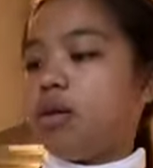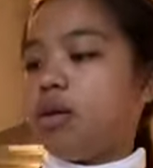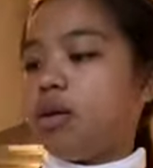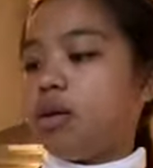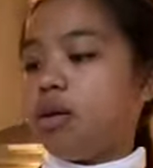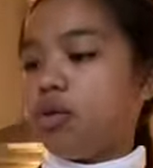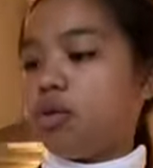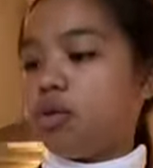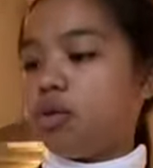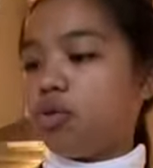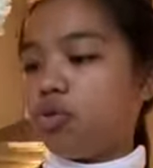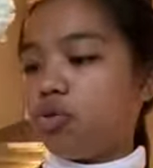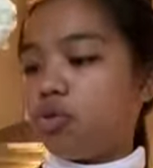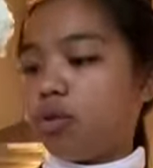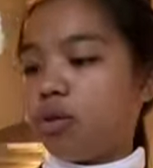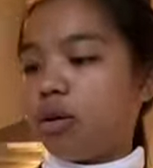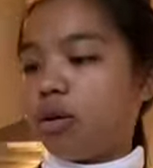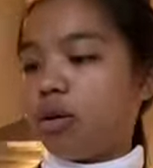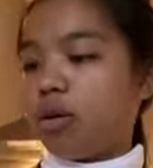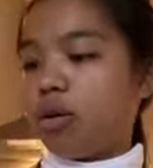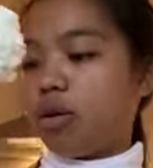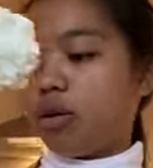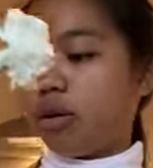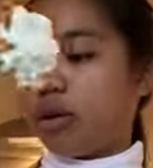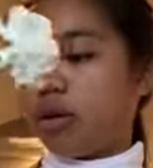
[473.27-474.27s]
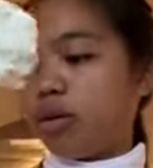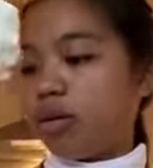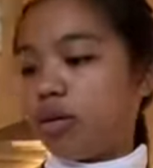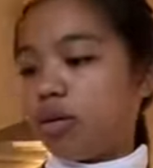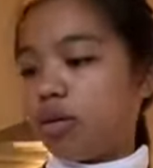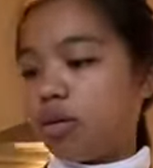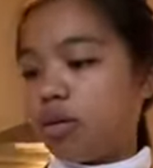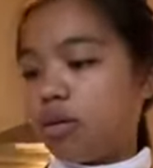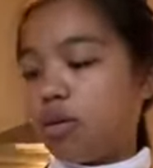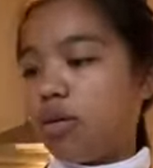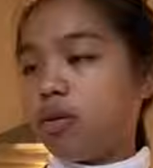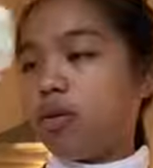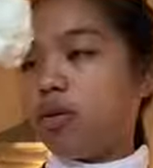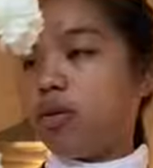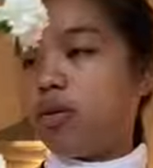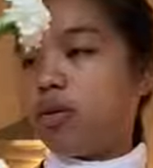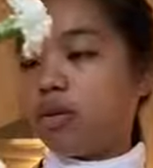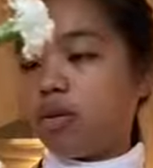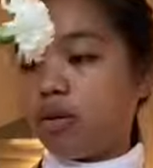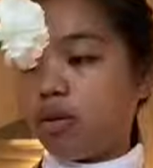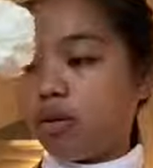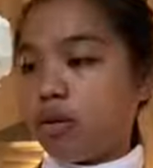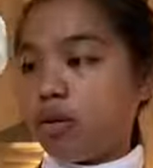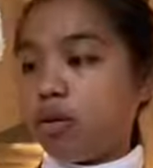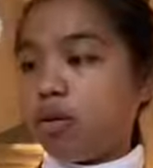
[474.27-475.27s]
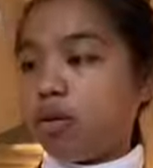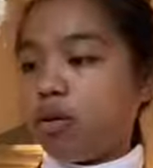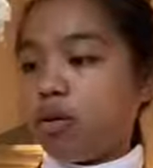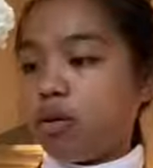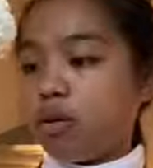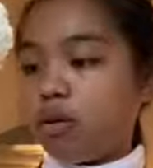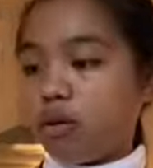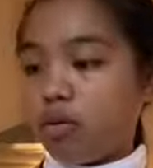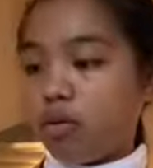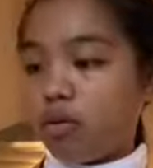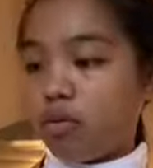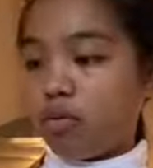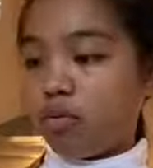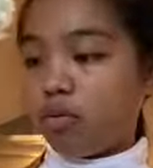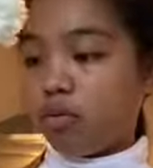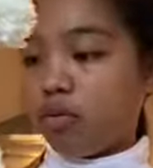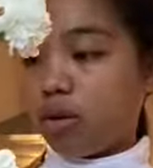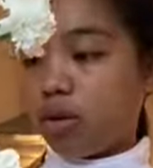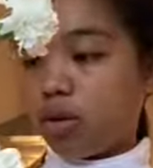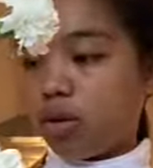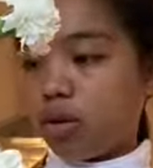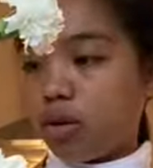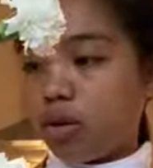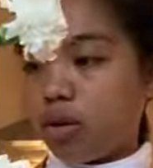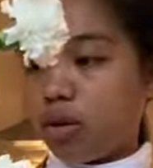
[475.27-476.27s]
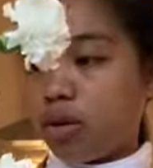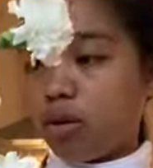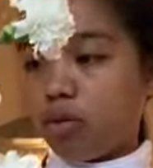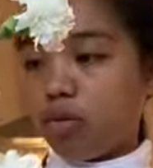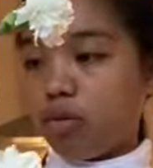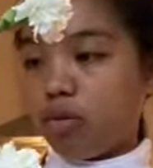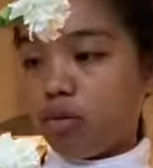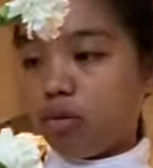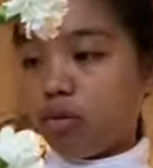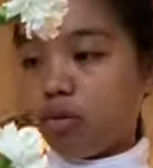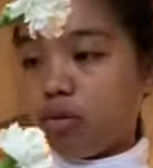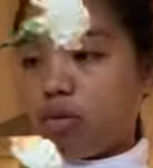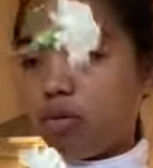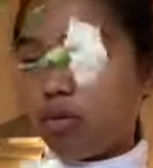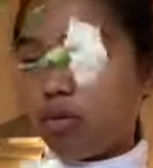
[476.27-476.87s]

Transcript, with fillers: Yan na siya, guys. Wala siyang ano.